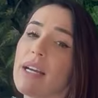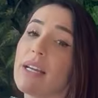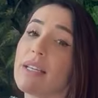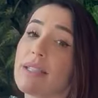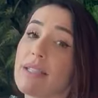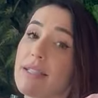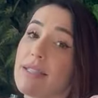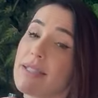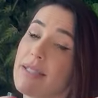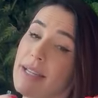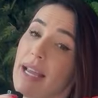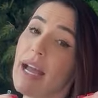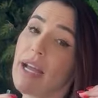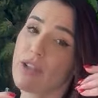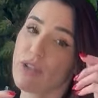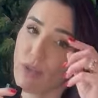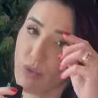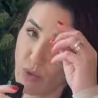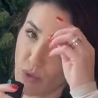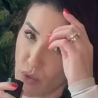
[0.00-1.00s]
elas se
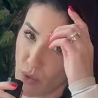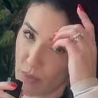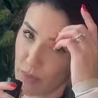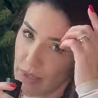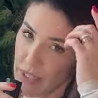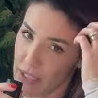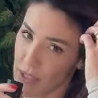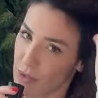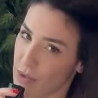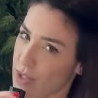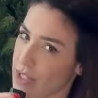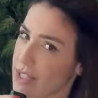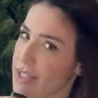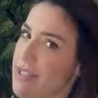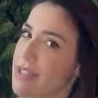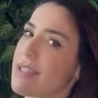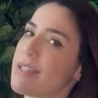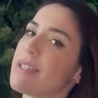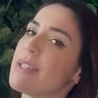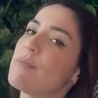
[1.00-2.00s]
acham
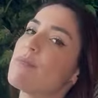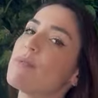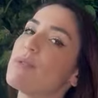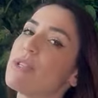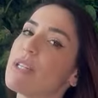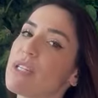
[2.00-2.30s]
superiores e por